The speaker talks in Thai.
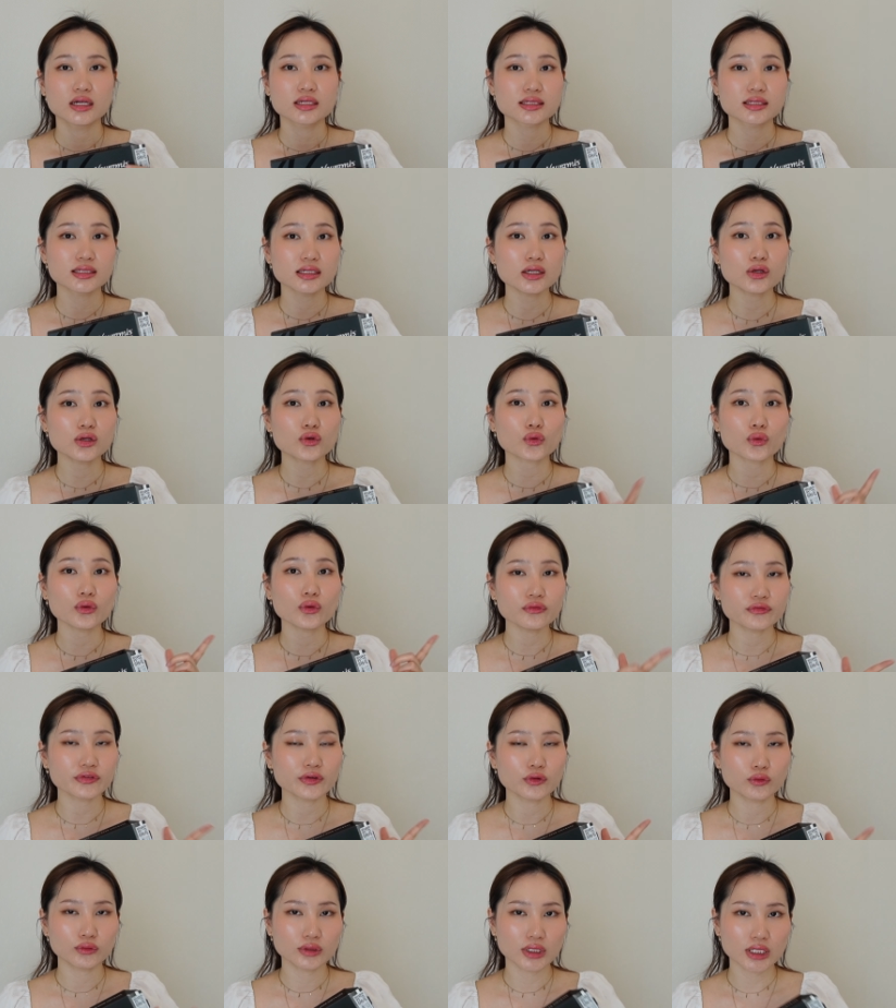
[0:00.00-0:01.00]
ซึ่งรุ่น
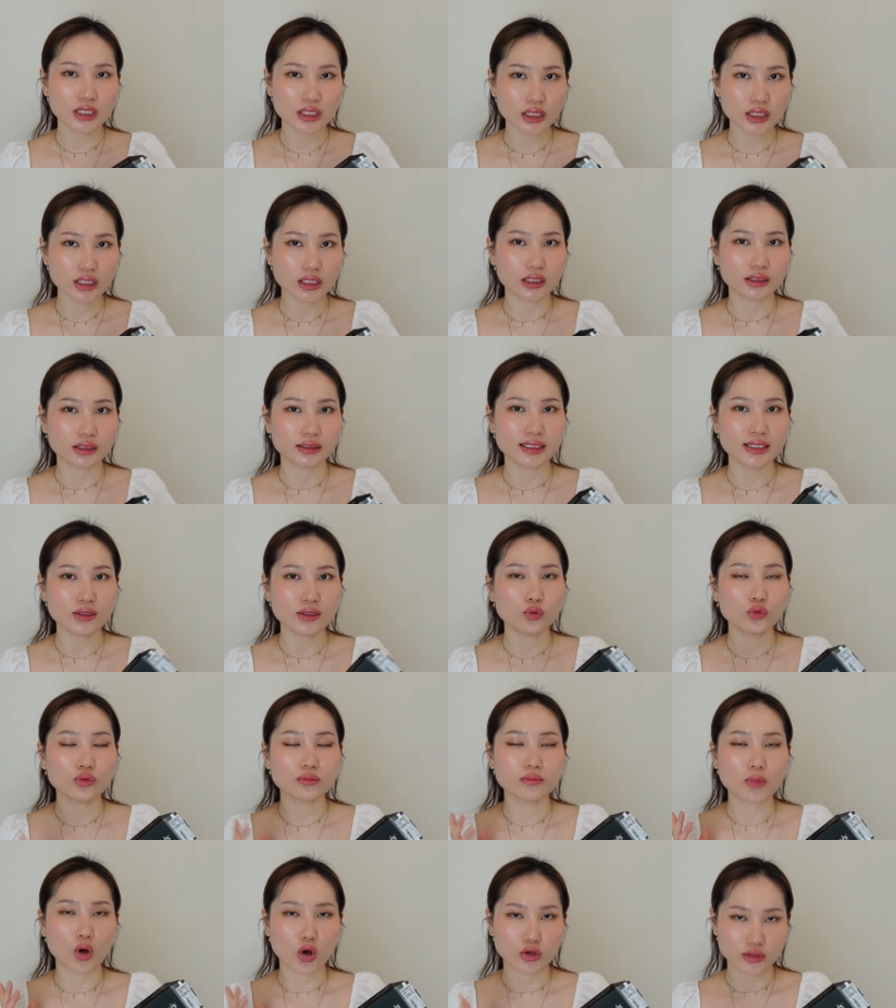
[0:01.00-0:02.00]
ฟิลเลอร์ที่คุ
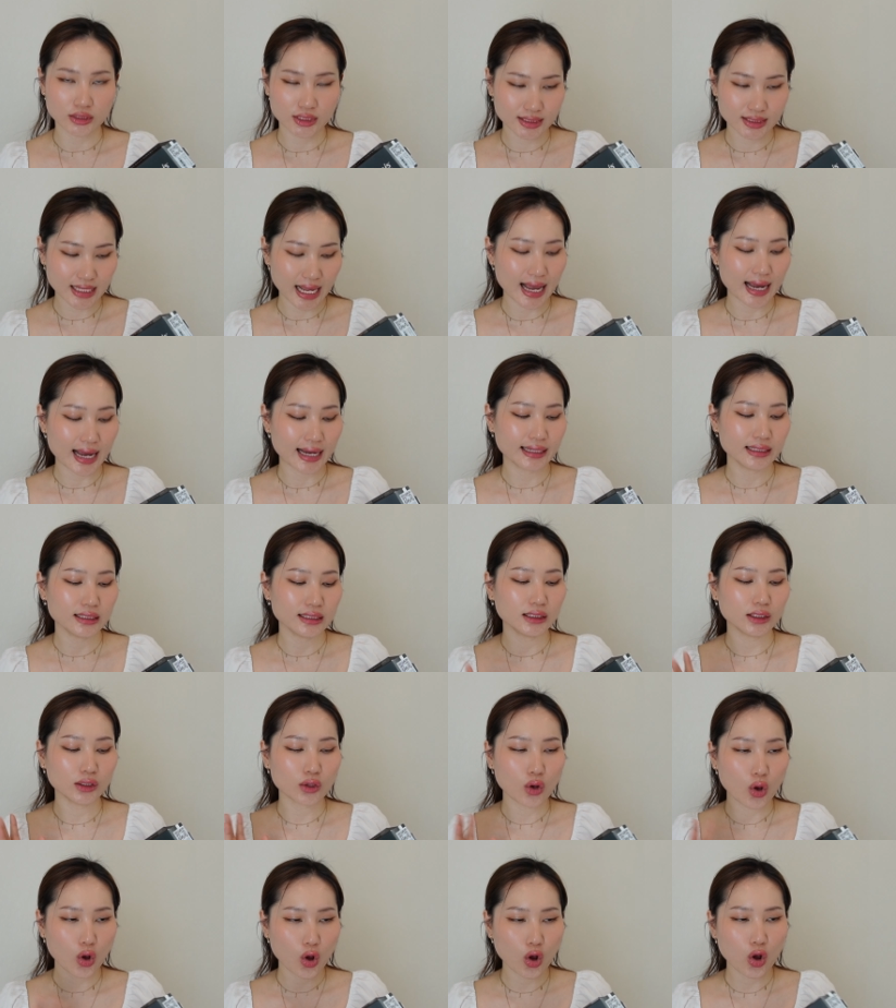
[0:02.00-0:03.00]
ณหมอจะใช้
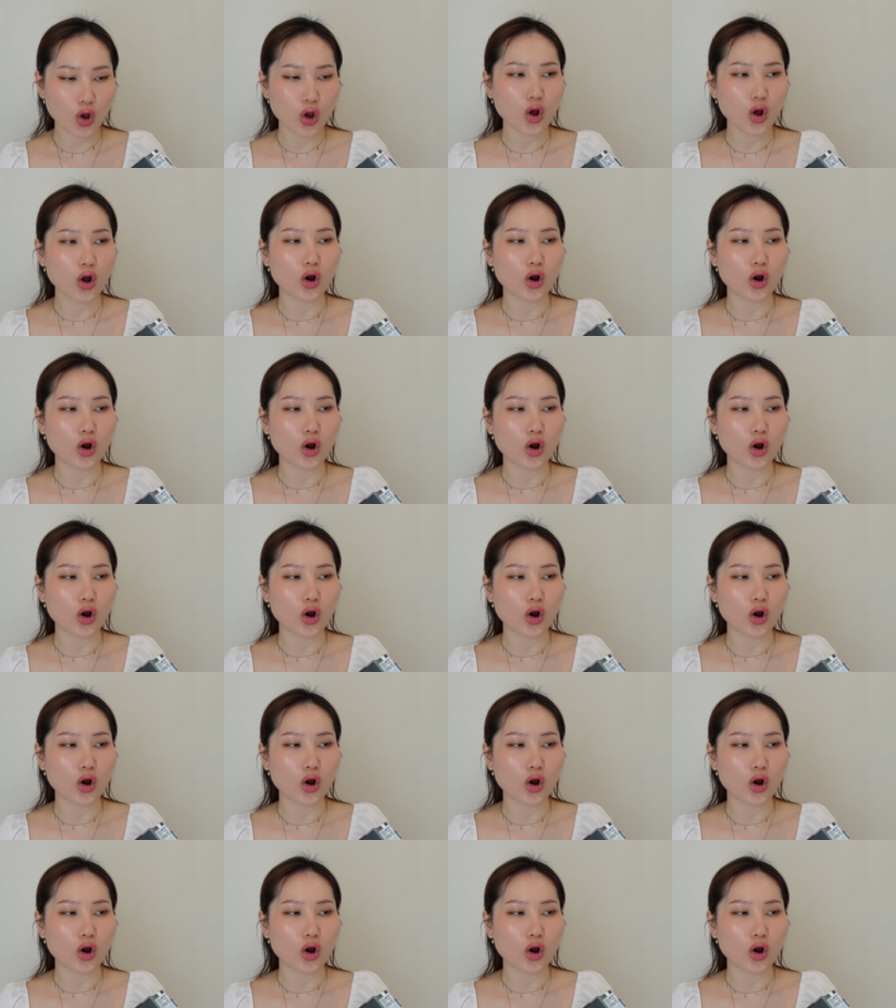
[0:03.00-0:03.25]
ยี่ห้อ